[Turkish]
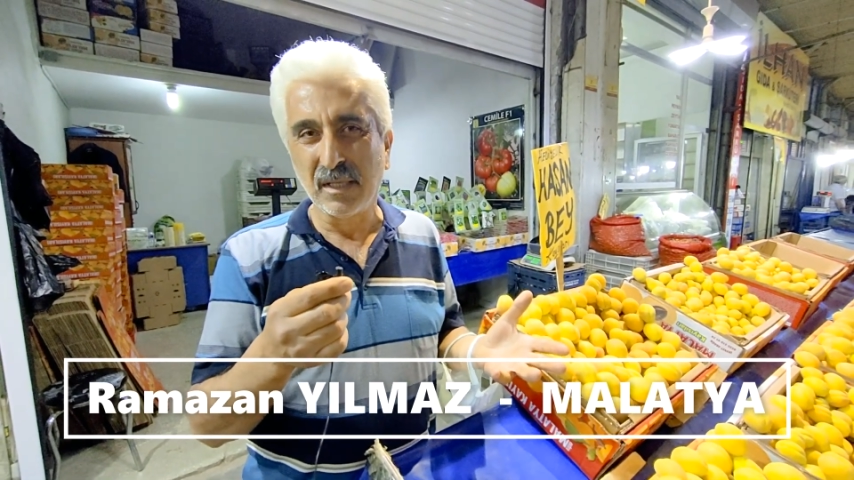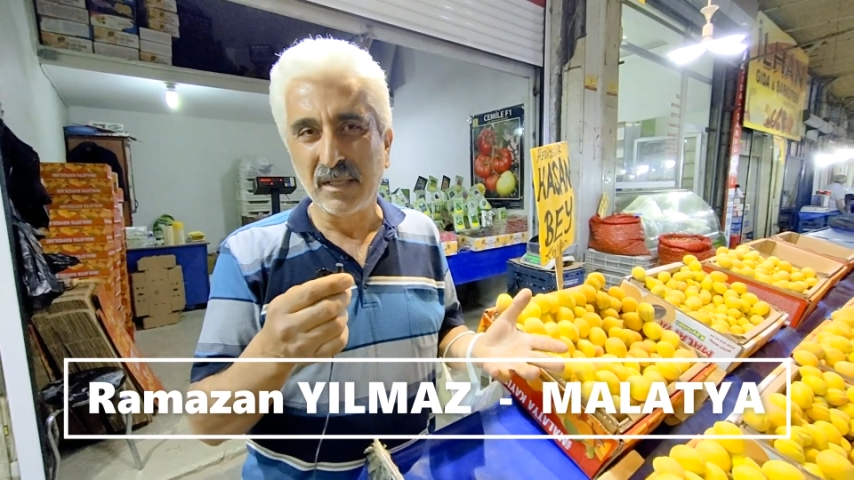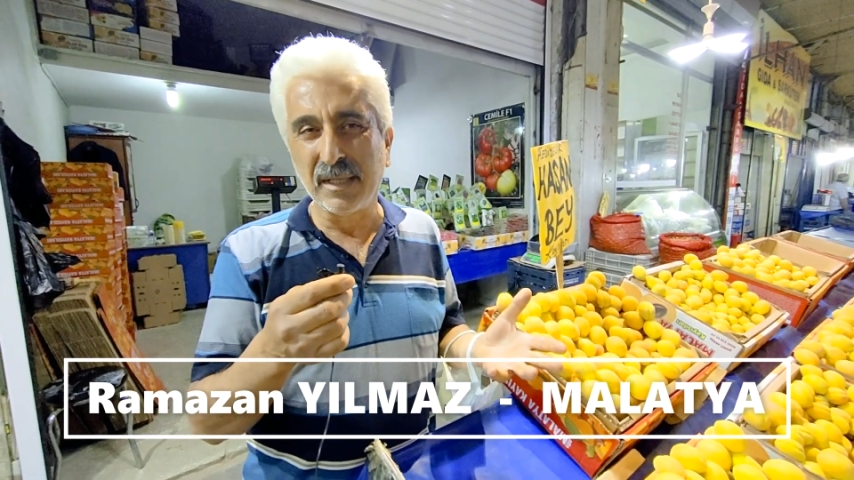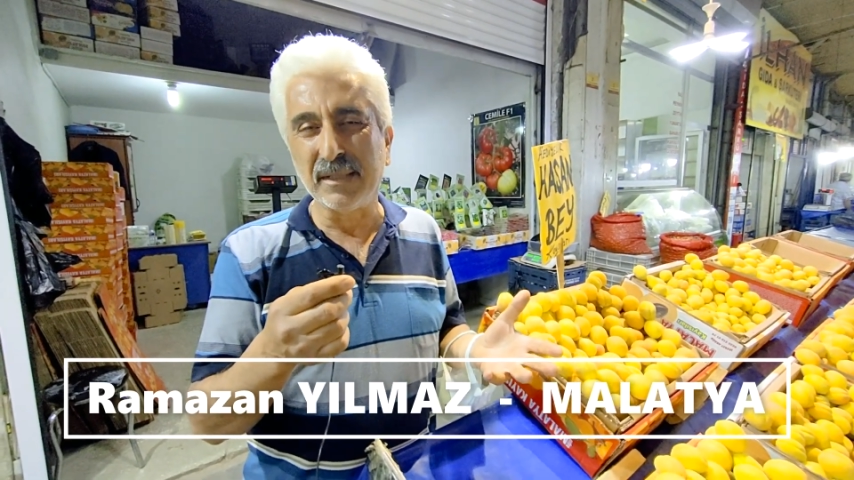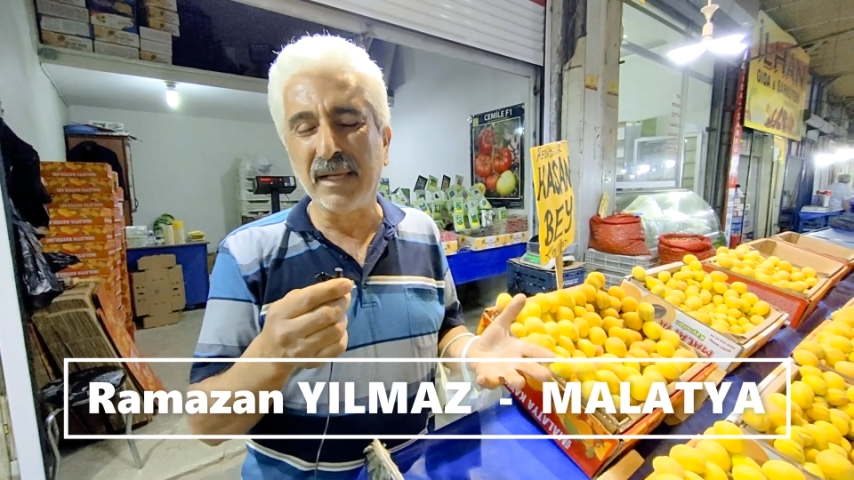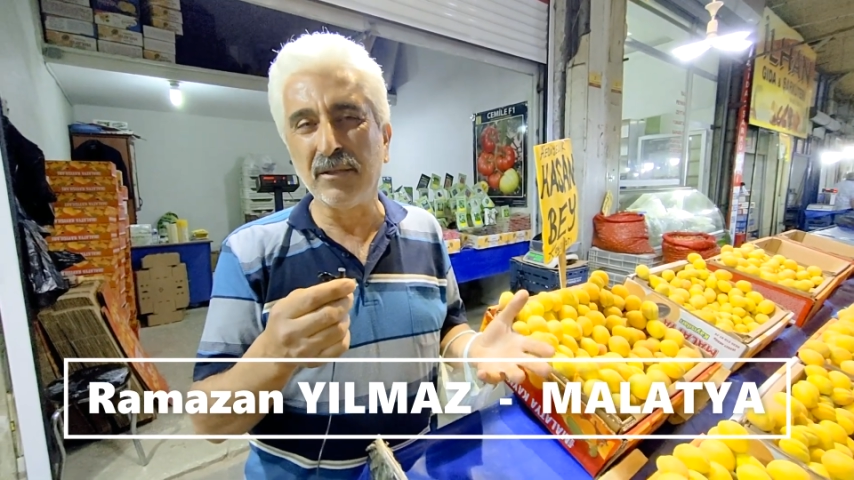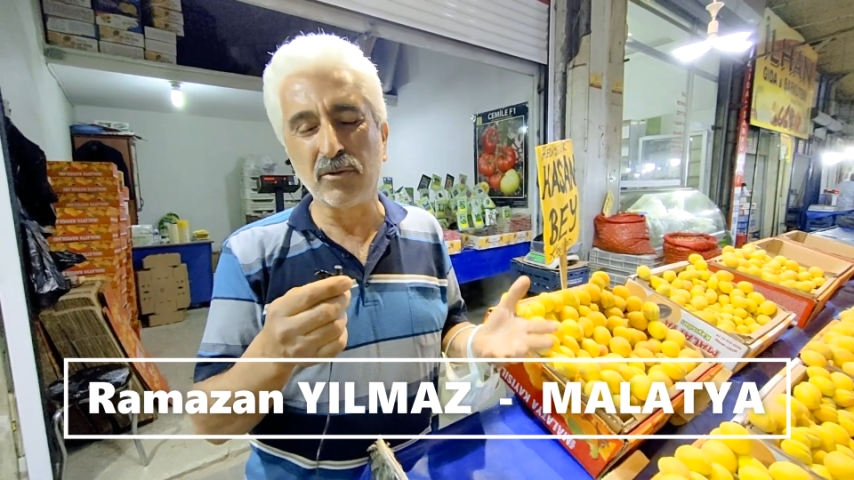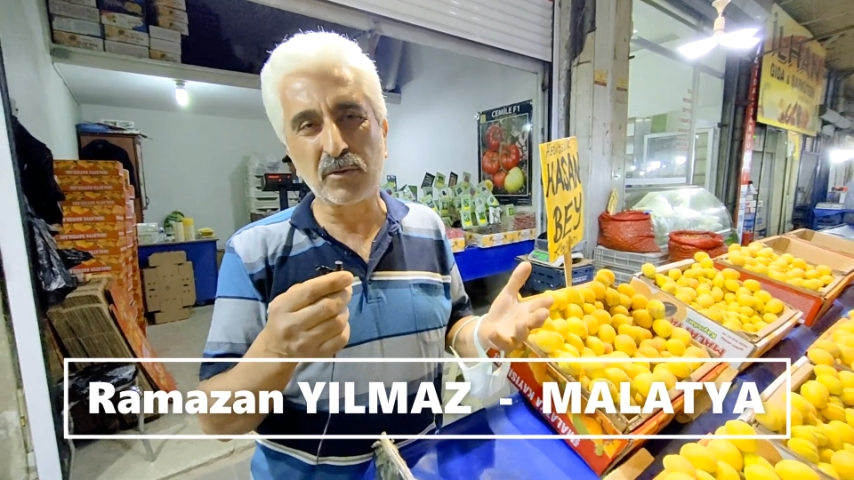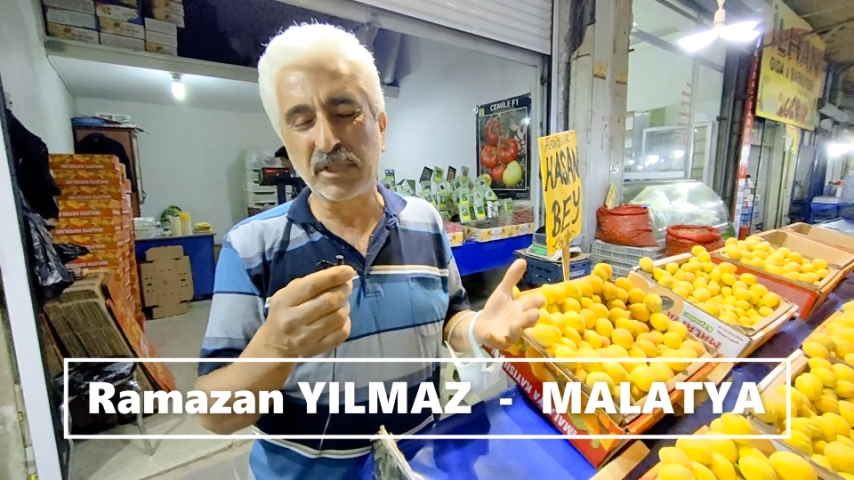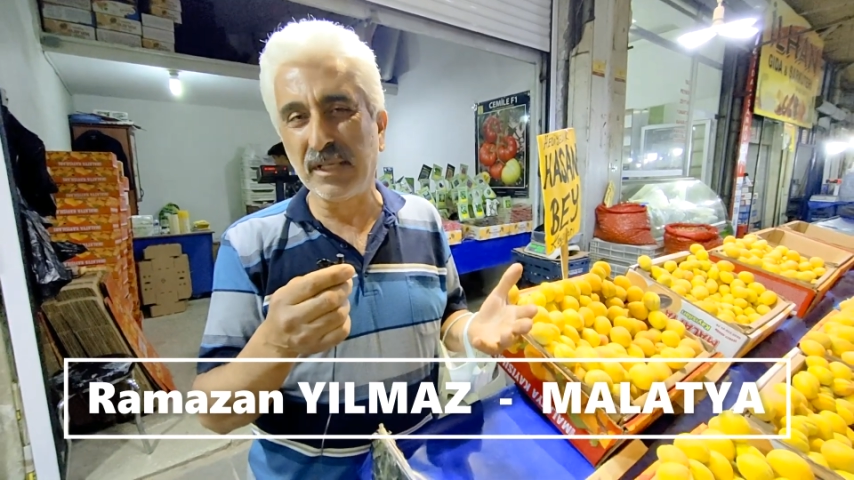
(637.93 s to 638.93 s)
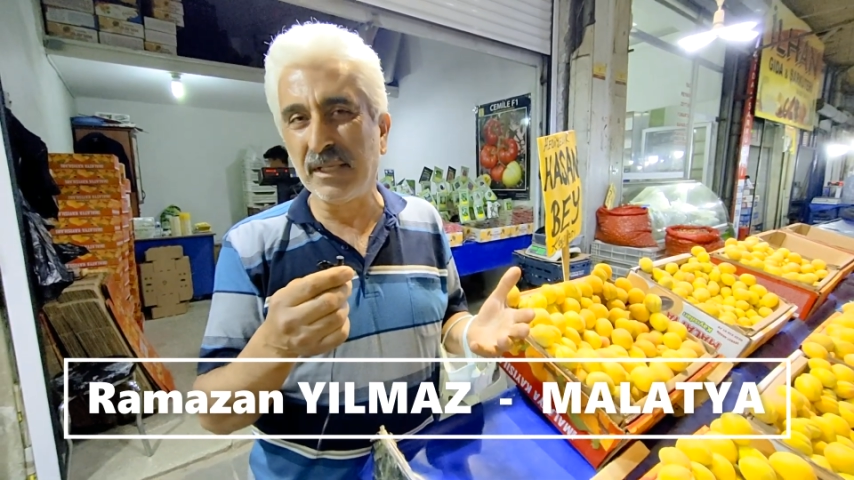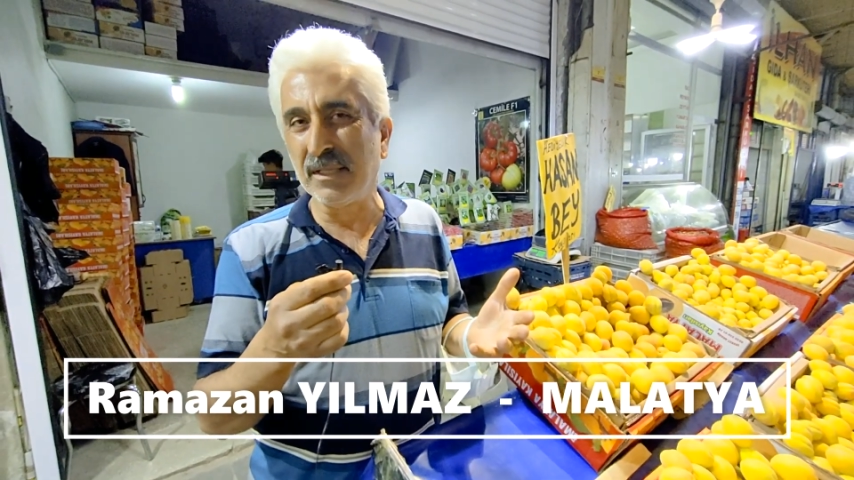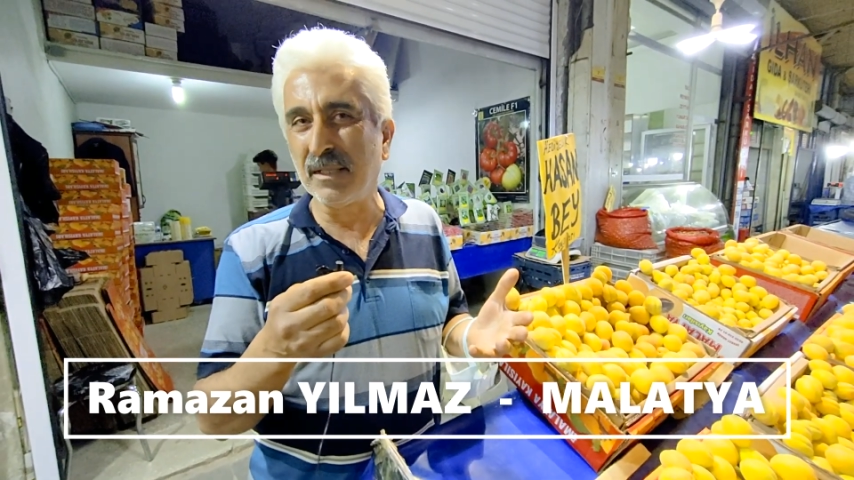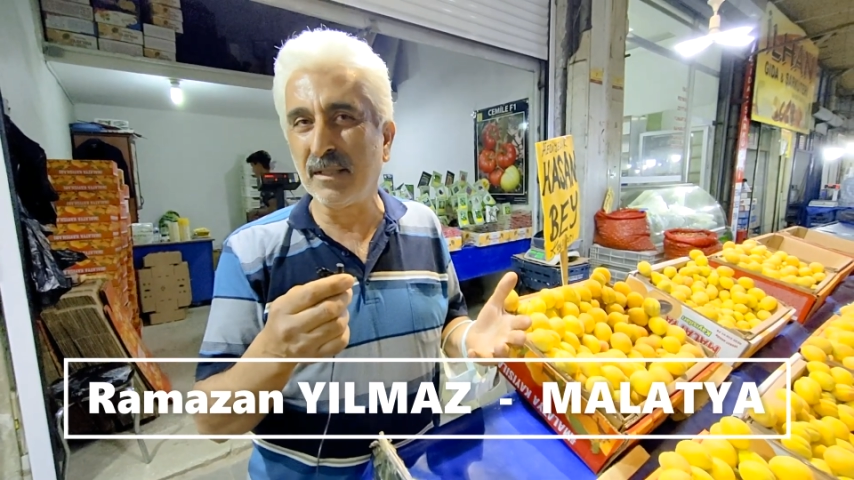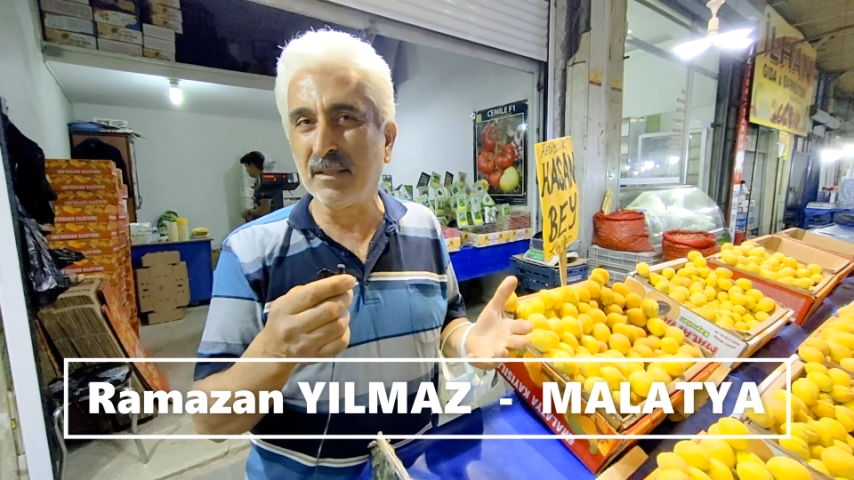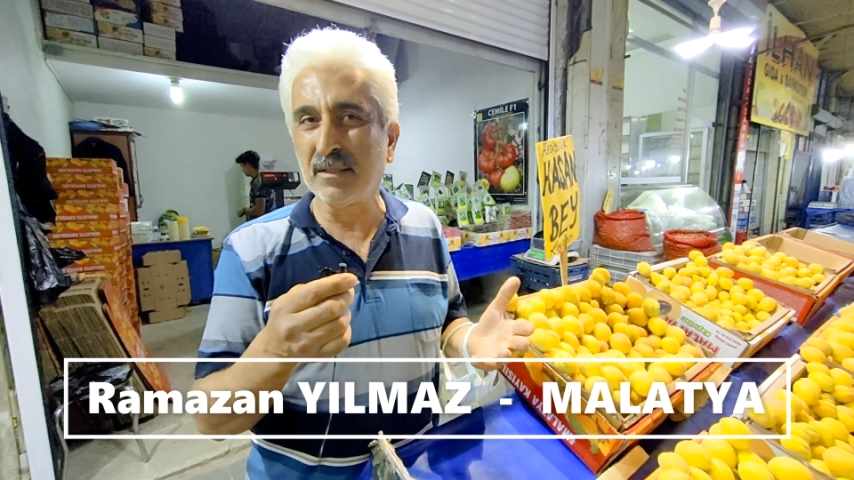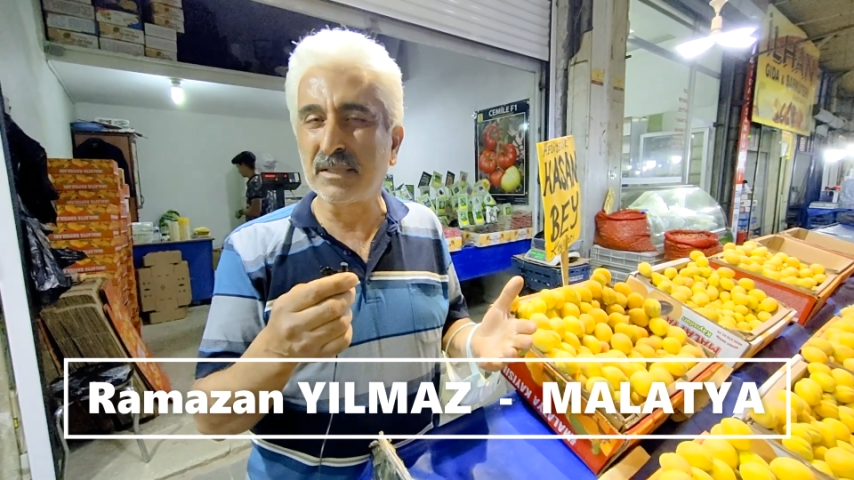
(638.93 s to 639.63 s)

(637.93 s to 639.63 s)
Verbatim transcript: Yani en üst şeyi e,